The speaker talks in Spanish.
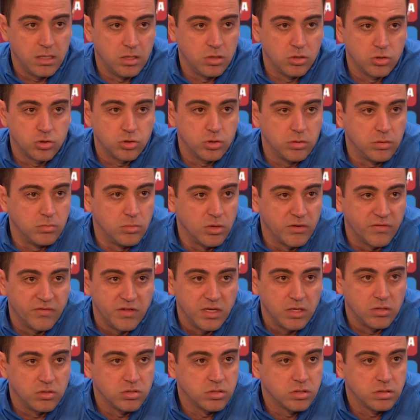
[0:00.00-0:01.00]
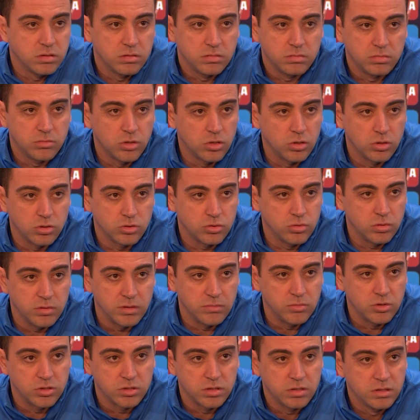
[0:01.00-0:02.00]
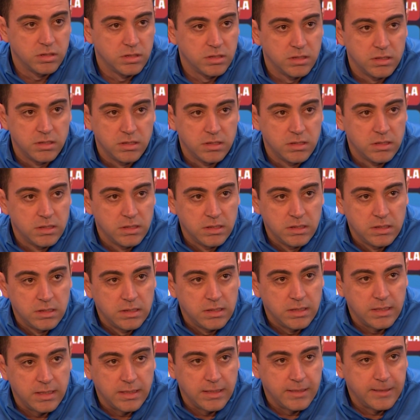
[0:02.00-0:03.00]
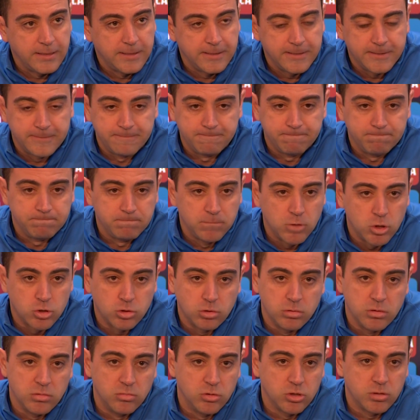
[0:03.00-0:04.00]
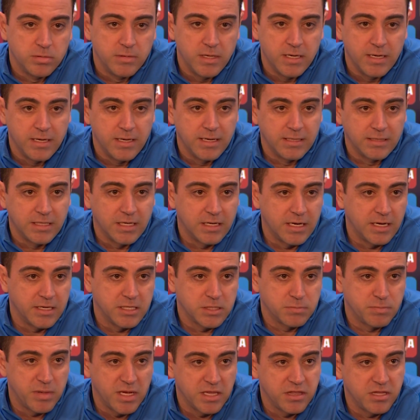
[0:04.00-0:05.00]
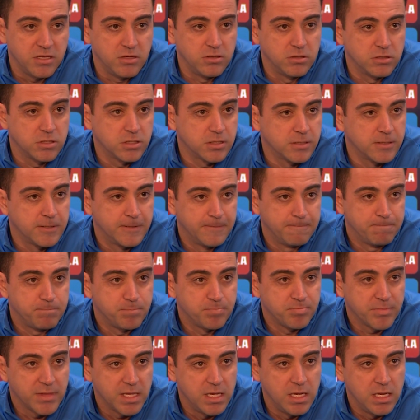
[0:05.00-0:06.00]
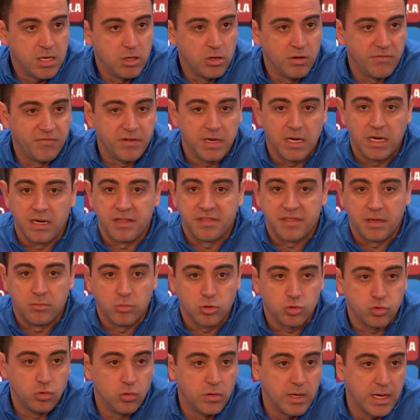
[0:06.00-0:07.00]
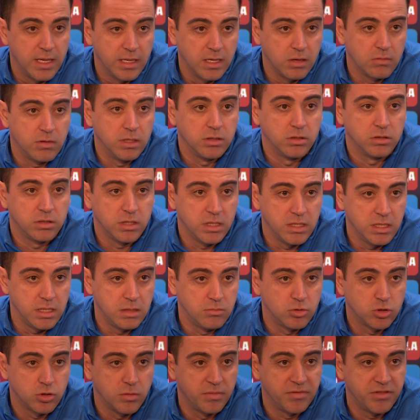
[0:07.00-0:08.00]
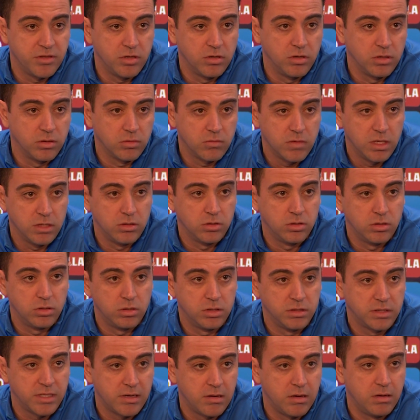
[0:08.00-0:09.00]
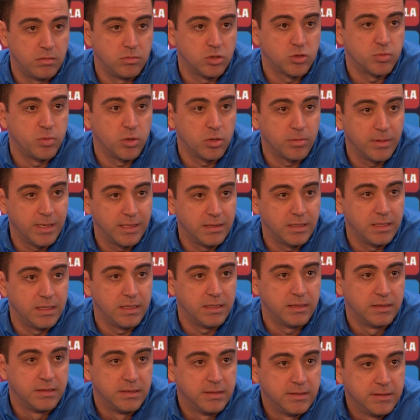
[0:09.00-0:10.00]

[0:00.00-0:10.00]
No estuvimos finos, no lo estuvimos. Eh, no estuvimos bien en atacar espacios, eh, no finalizamos jugada cuando teníamos opción, cuando entrábamos por banda.